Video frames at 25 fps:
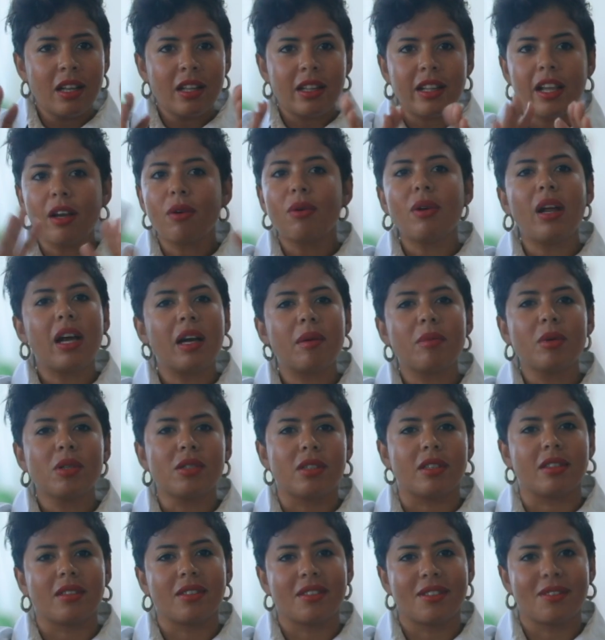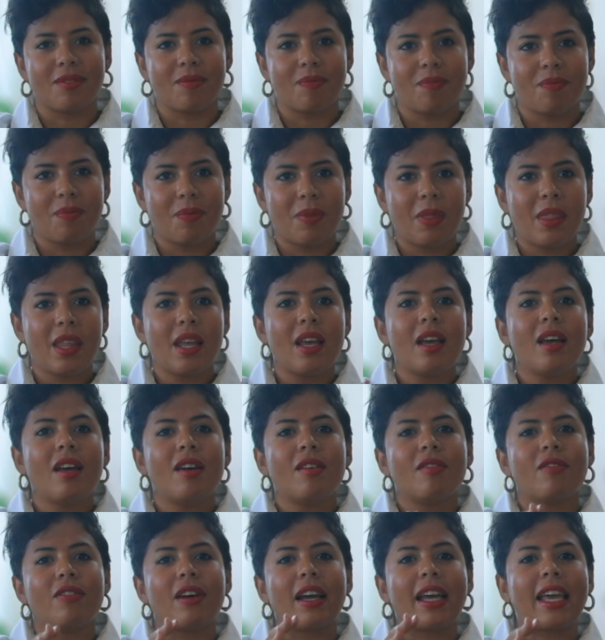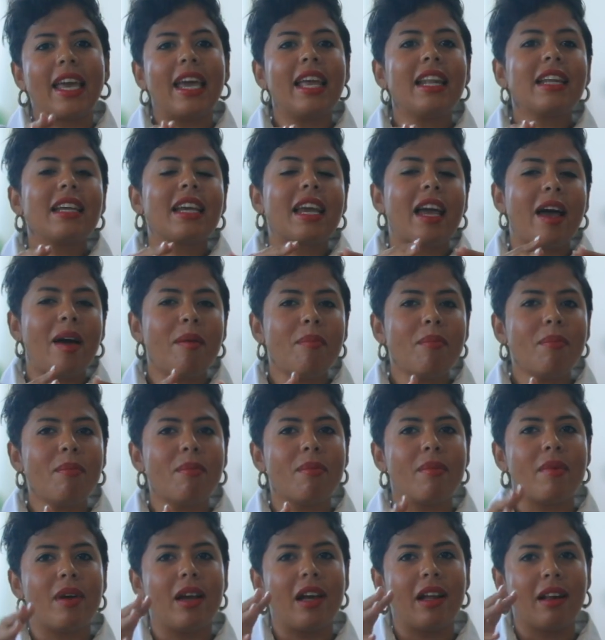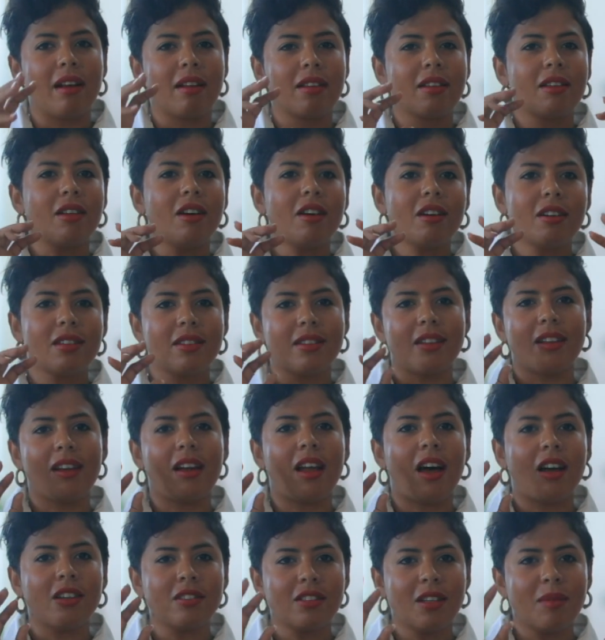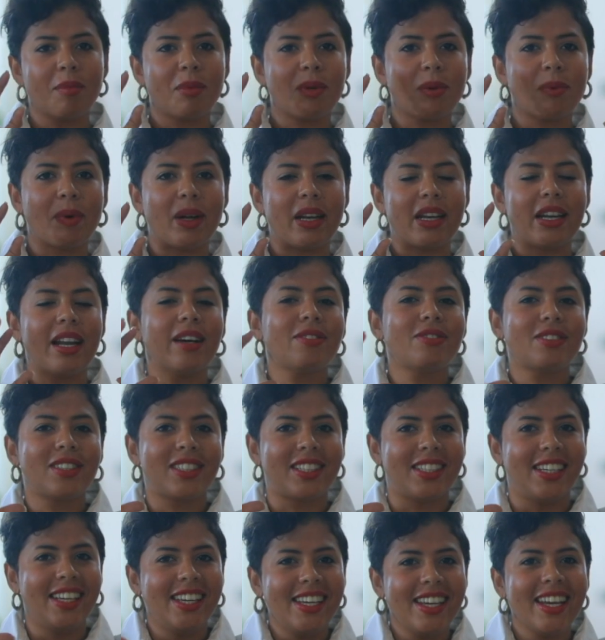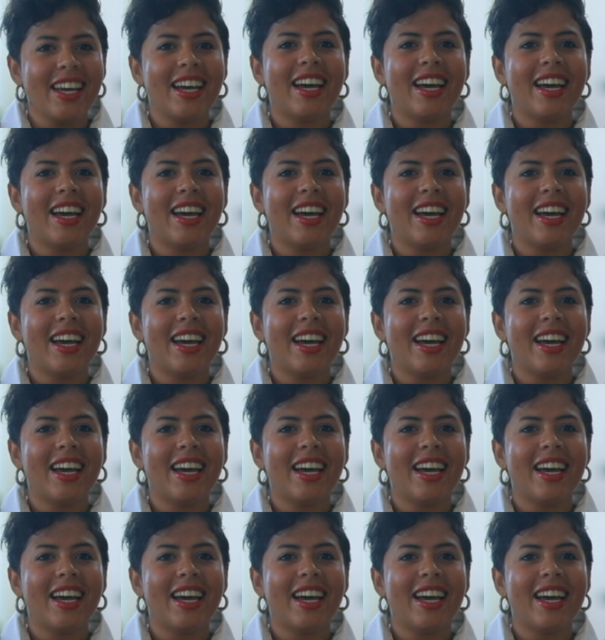تلاقي كل حاجه باظت فكان كم الضغط العصبي والنفسي